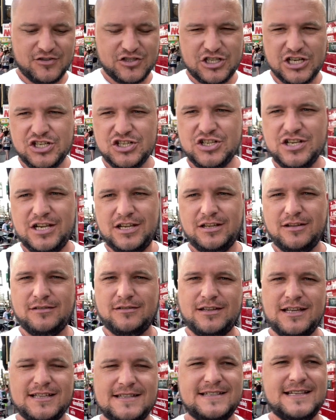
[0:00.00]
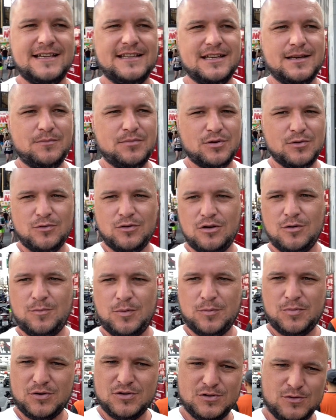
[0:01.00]
Wcześniej jedzenie było
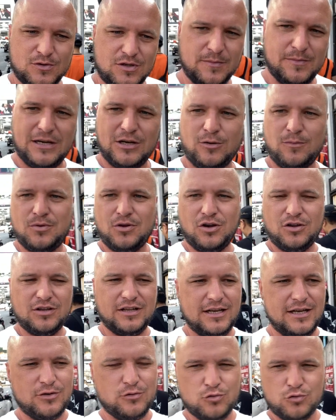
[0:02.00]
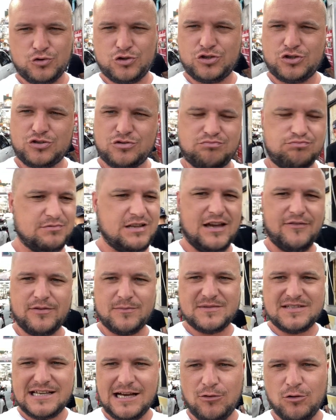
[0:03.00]
po prostu chyba robione już, nie
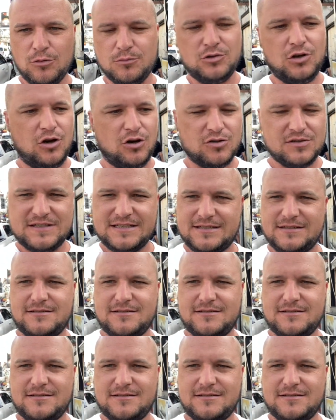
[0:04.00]
wiem, całą noc